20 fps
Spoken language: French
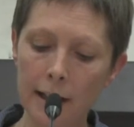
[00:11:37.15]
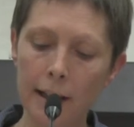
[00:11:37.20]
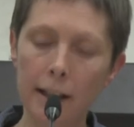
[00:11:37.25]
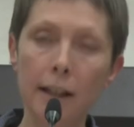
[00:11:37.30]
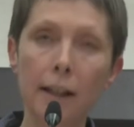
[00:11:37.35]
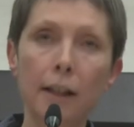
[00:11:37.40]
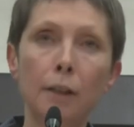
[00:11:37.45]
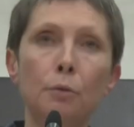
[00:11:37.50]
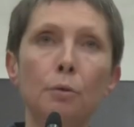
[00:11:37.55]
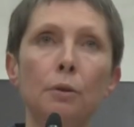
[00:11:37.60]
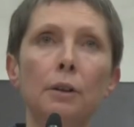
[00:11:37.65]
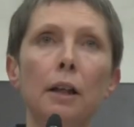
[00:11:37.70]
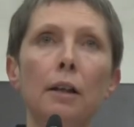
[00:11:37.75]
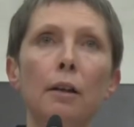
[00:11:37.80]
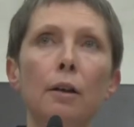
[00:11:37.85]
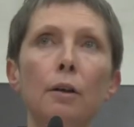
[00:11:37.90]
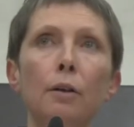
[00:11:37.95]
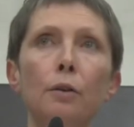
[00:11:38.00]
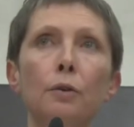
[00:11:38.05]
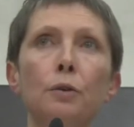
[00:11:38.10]
Et tout à
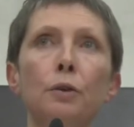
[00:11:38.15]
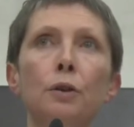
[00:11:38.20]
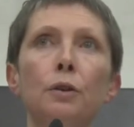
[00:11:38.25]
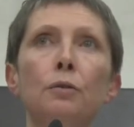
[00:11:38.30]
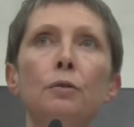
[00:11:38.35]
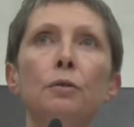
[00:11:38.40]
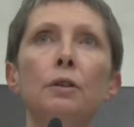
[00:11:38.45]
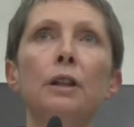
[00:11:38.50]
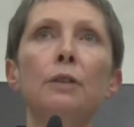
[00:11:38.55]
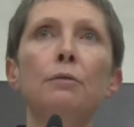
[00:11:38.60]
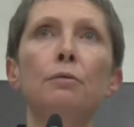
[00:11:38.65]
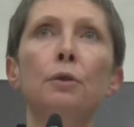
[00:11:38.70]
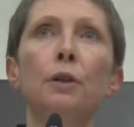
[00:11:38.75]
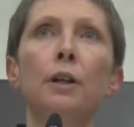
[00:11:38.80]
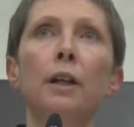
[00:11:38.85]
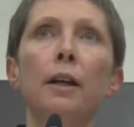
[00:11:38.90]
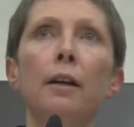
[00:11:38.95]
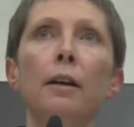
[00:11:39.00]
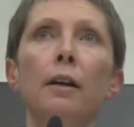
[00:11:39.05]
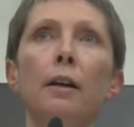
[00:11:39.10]
l'heure,
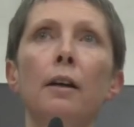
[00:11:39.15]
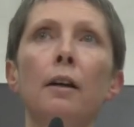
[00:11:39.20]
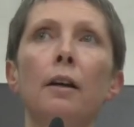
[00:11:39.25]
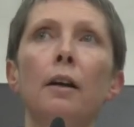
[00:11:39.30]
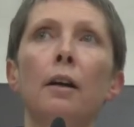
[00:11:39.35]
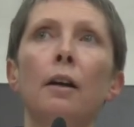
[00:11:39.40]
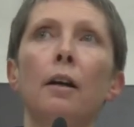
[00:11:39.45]
j'évoquais